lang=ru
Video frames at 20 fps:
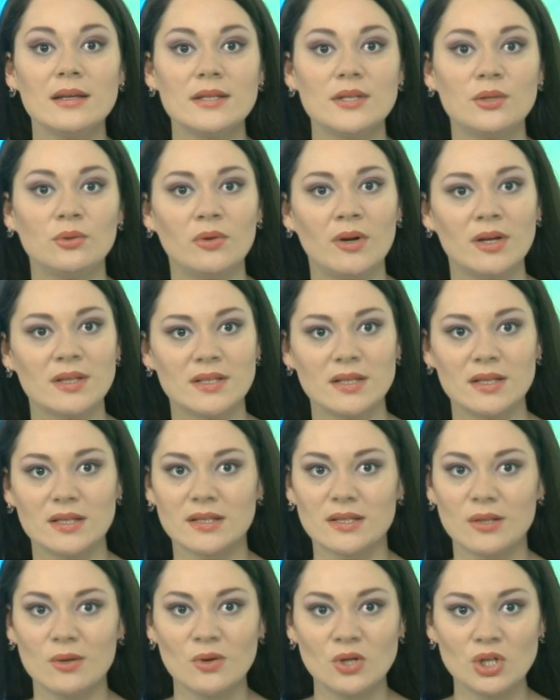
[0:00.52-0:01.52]
Ситуация
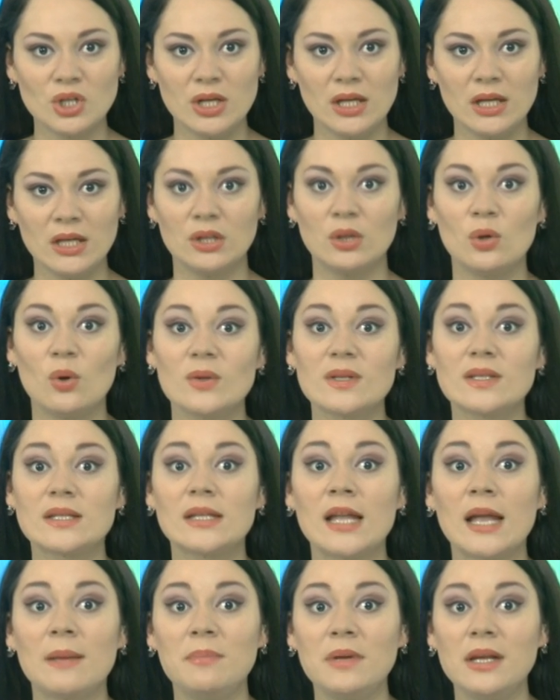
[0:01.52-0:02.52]
сложная, но
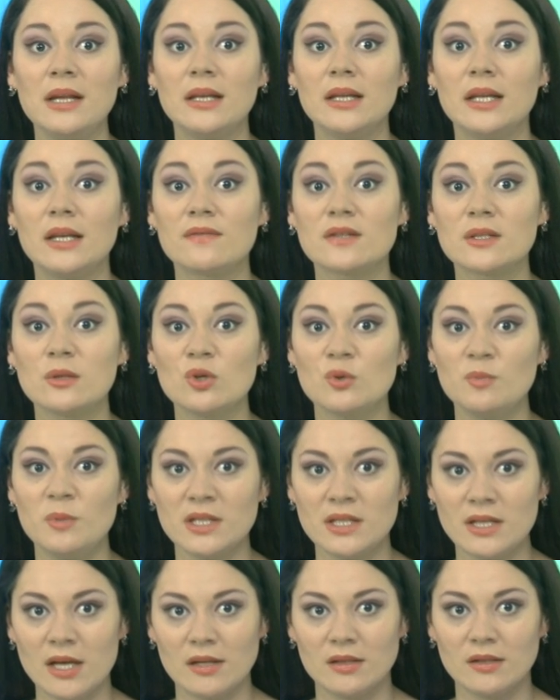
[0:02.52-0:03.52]
стабильная. В службе
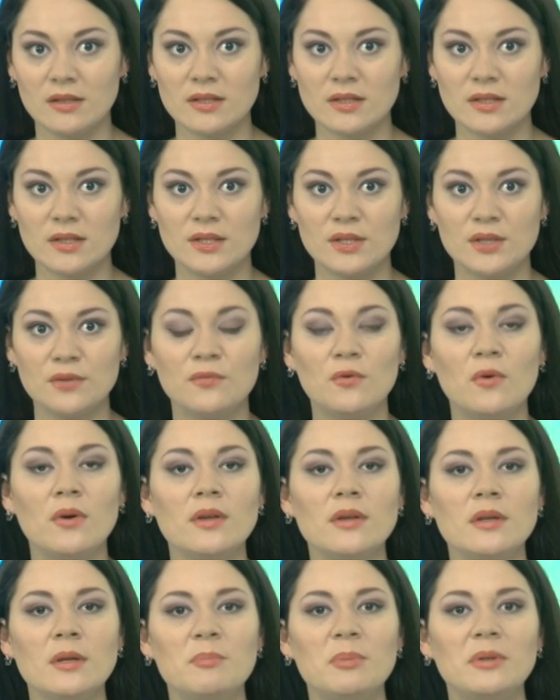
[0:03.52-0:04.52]
занятости
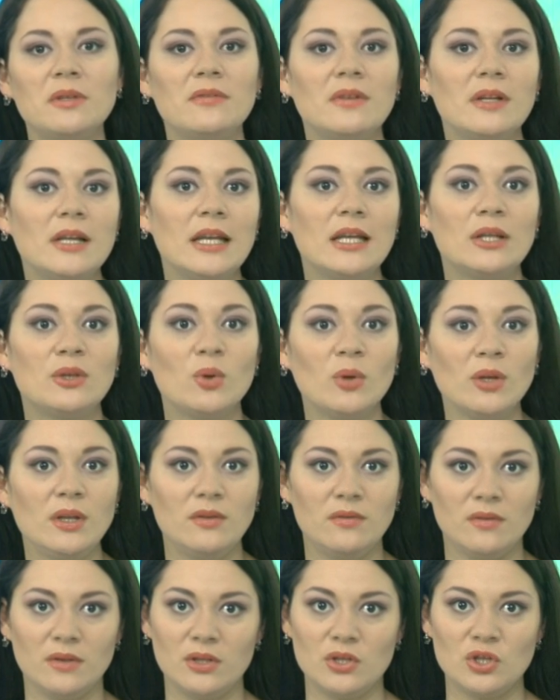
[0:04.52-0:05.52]
сегодня подвели итоги
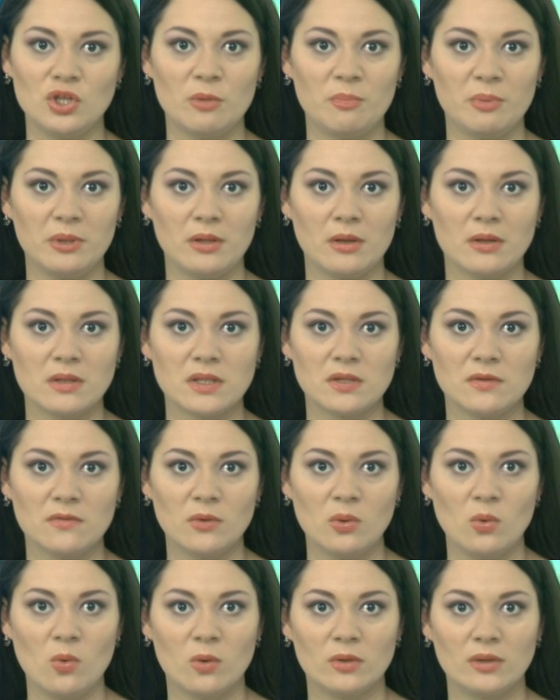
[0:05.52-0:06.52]
2015
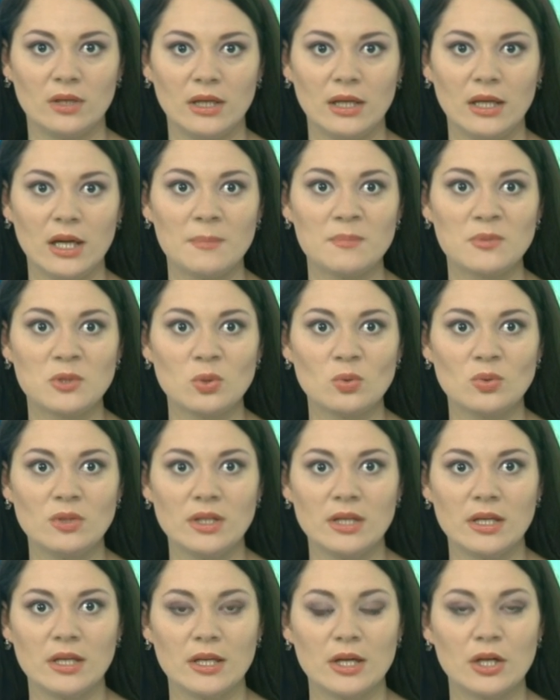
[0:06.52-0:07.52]
года и
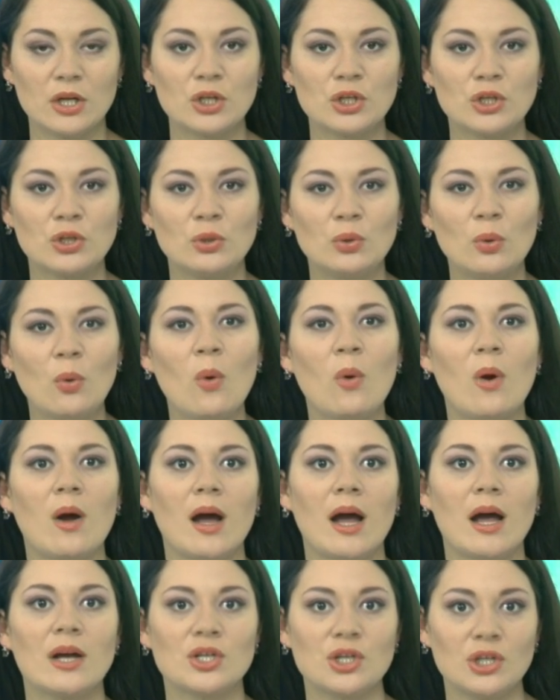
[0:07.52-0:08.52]
обсудили,
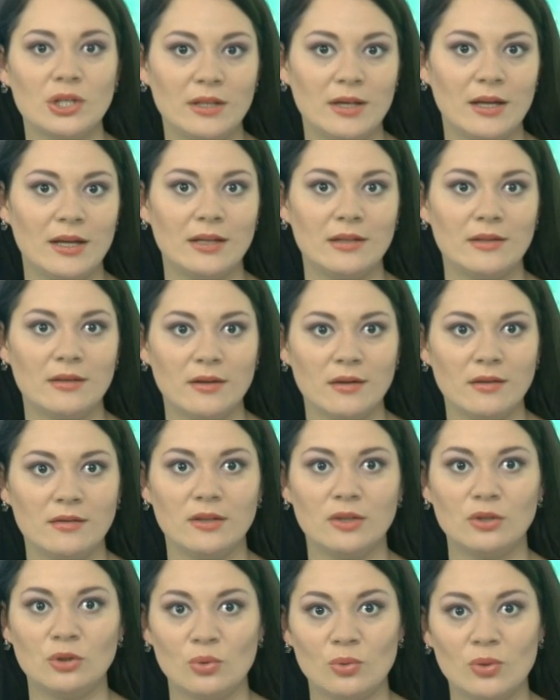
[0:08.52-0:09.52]
что ожидает
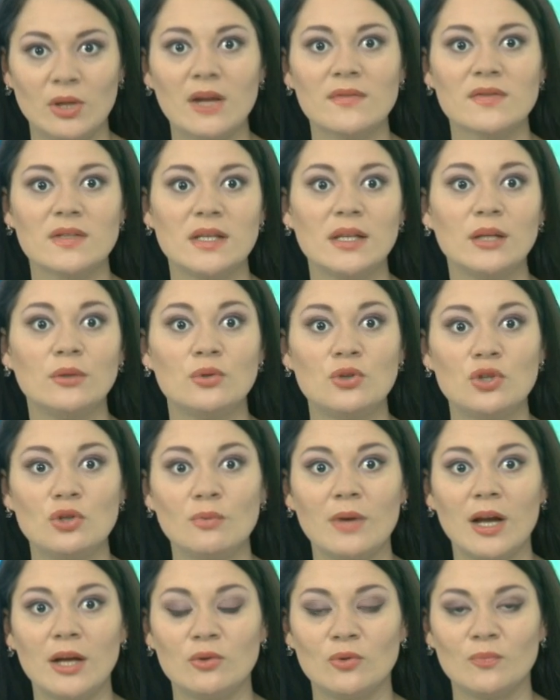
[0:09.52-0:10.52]
рынок труда в
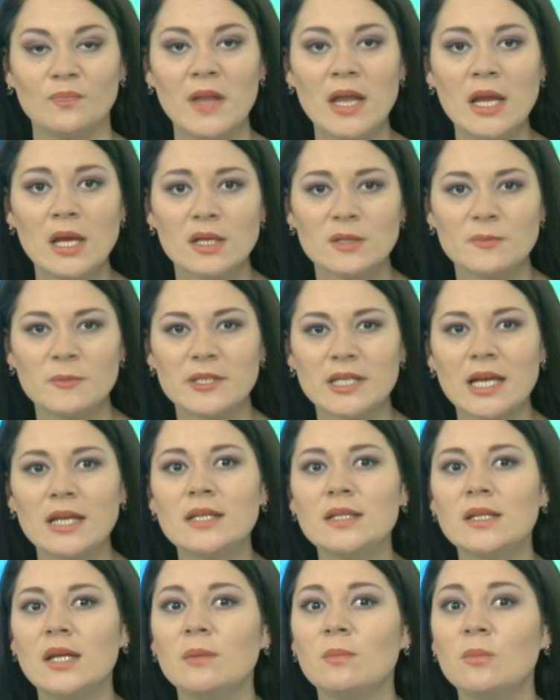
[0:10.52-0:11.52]
следующем году.
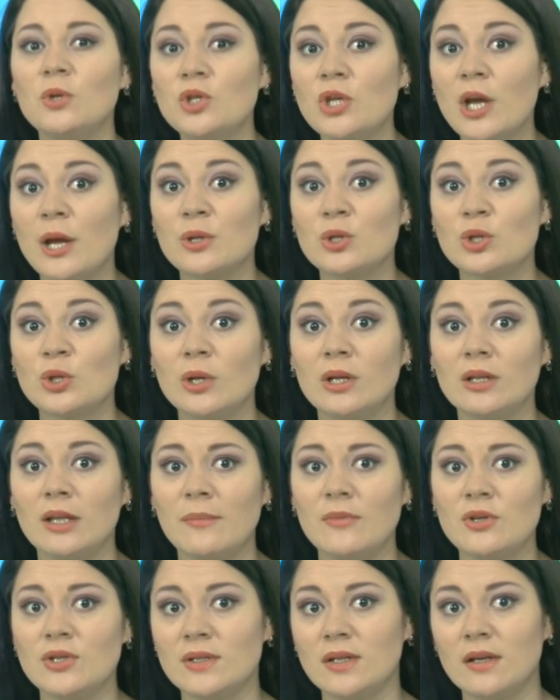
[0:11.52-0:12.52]
Специалисты отмечают, что
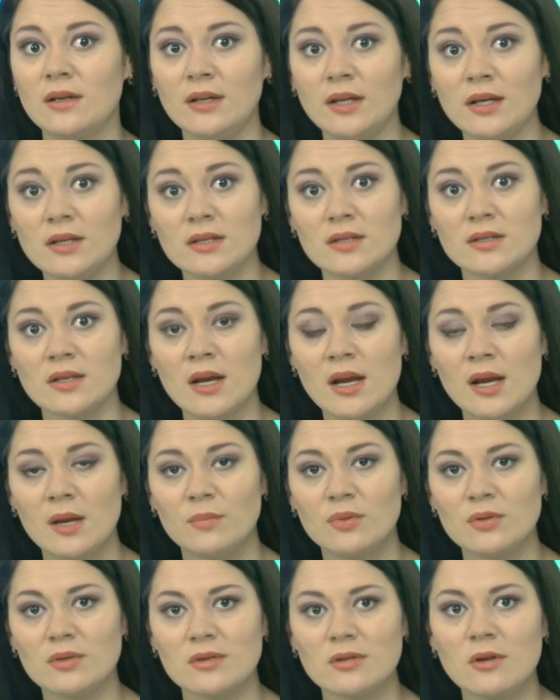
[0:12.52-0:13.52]
экономический кризис,
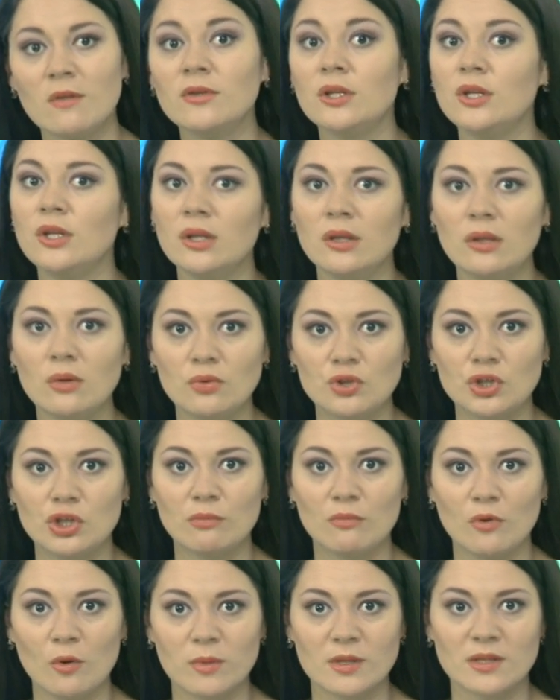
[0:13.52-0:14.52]
безусловно, не
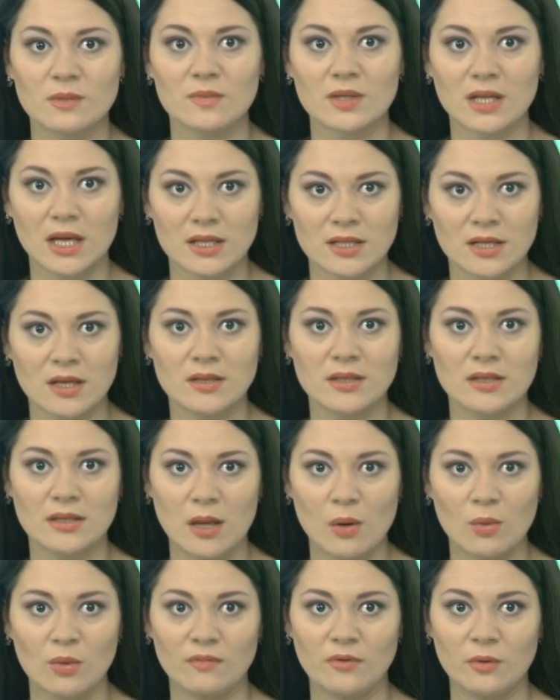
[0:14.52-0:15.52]
лучшим образом сказался
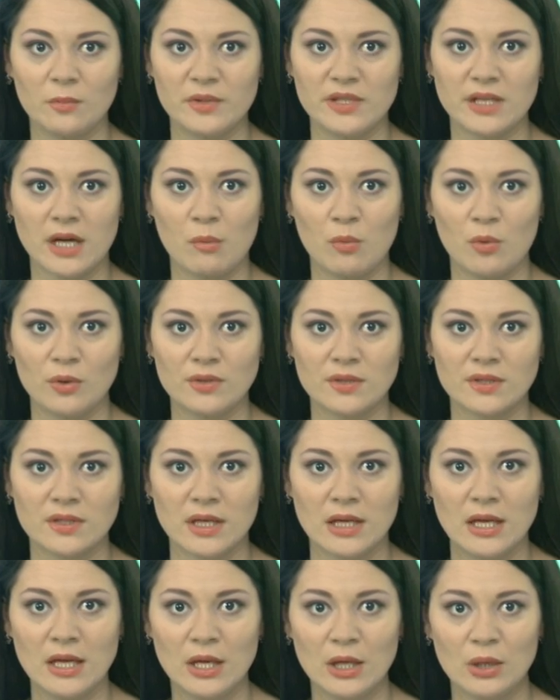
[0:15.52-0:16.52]
на уровне
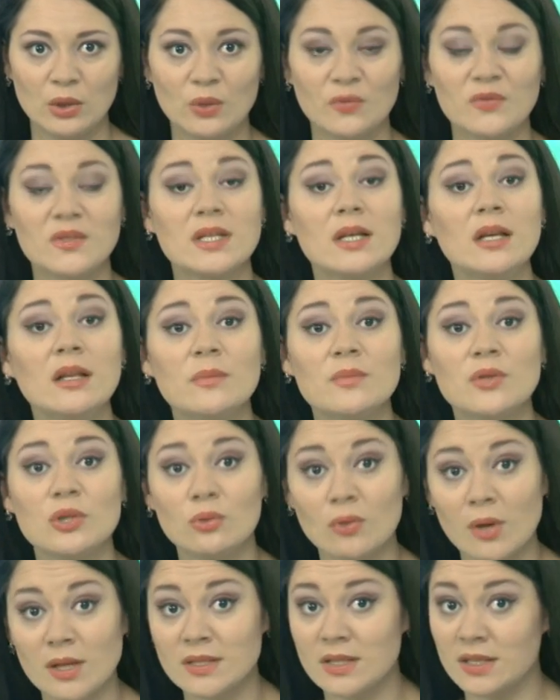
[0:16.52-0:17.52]
безработицы, но в целом
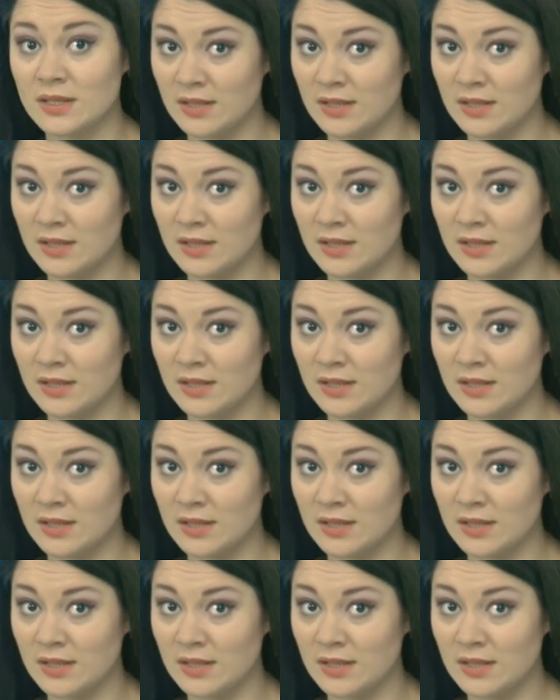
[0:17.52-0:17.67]
ситуация